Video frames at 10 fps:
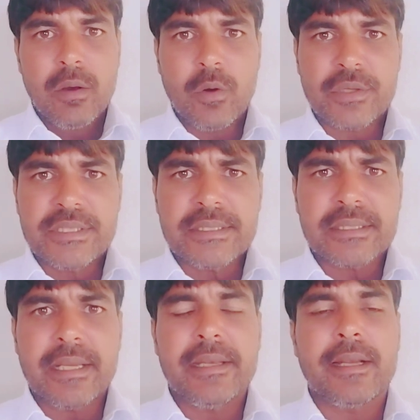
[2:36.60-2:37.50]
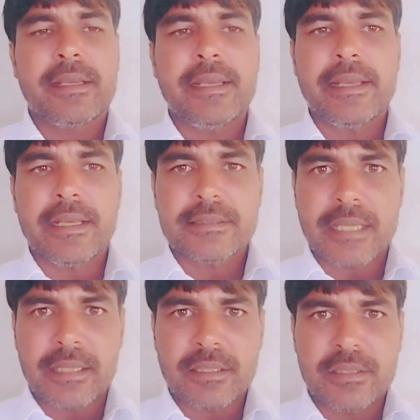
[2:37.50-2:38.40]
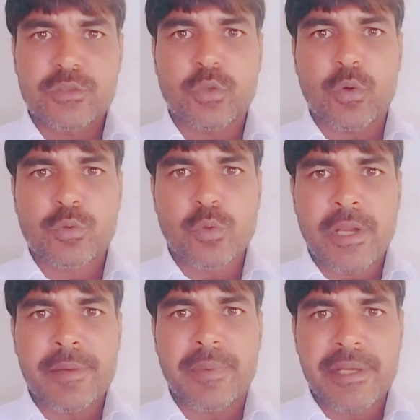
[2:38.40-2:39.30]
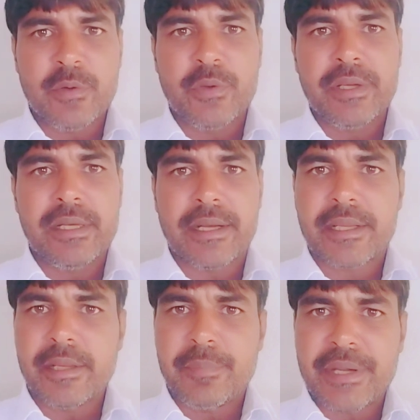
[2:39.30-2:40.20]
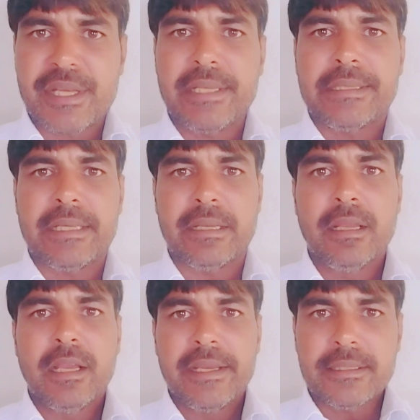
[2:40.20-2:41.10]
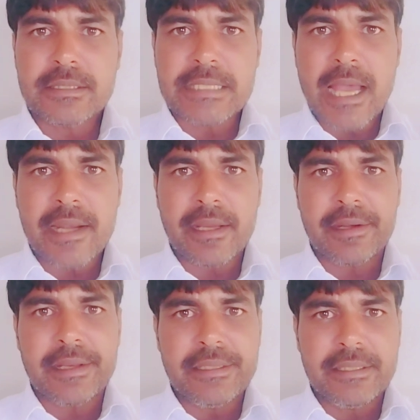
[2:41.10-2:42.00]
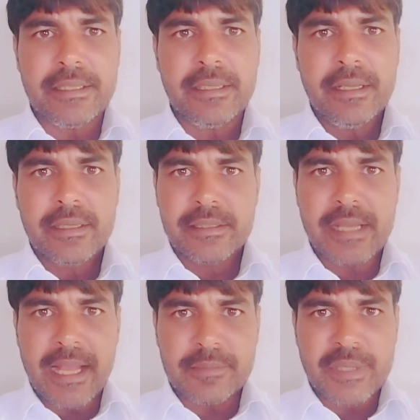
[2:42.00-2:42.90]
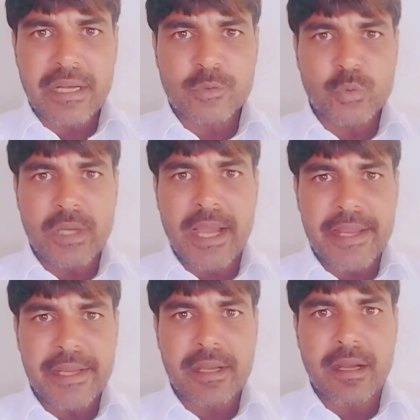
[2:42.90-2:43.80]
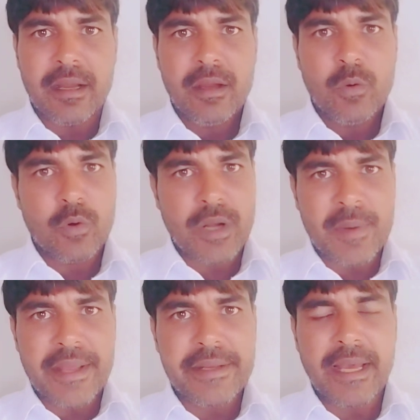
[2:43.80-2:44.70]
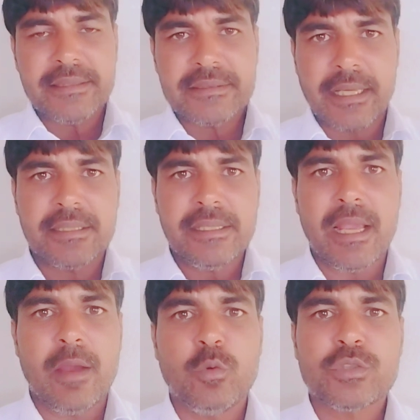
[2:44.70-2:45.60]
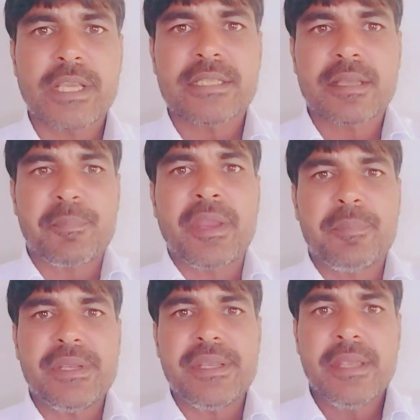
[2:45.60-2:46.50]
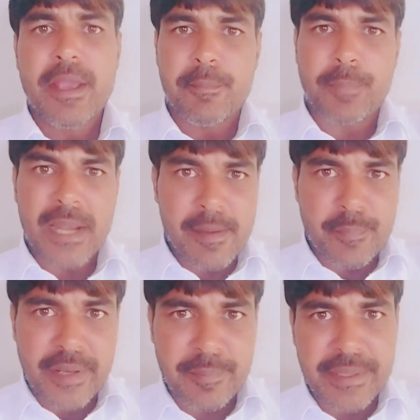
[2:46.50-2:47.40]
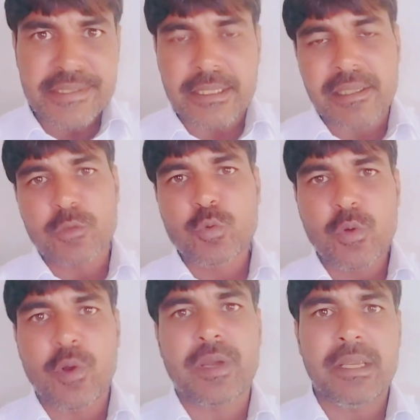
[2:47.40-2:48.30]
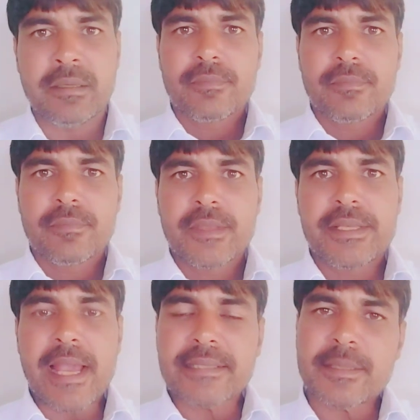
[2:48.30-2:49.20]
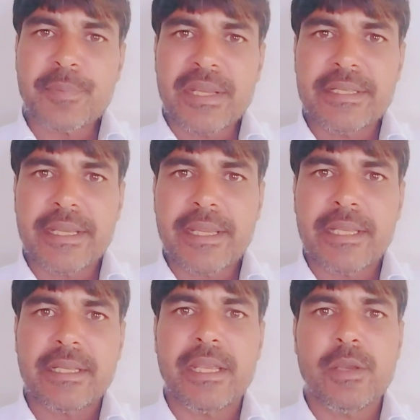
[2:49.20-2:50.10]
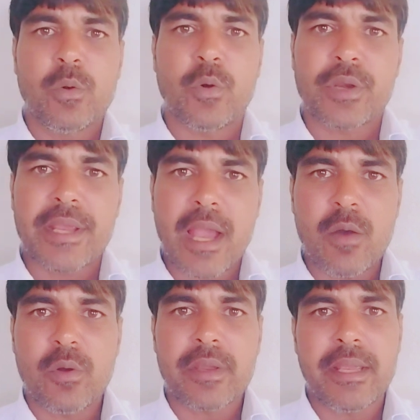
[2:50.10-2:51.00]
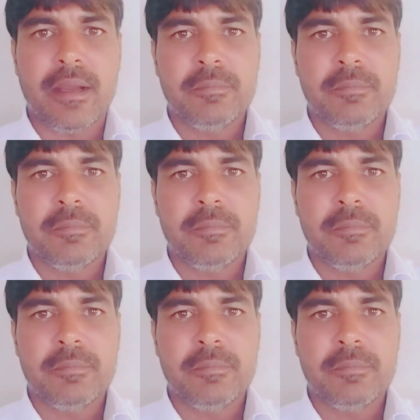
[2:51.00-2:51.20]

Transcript: और जिस लड़की के साथ जो दुल्हन बनी हुई लड़की बैठी थी इंतज़ार कर रही थी कि आज मेरा दूल्हा आएगा और हमारी आज शादी है उसके सपने भी पल भर में चकनाचूर हो गए क्या सपने देखे थे और क्या हो गया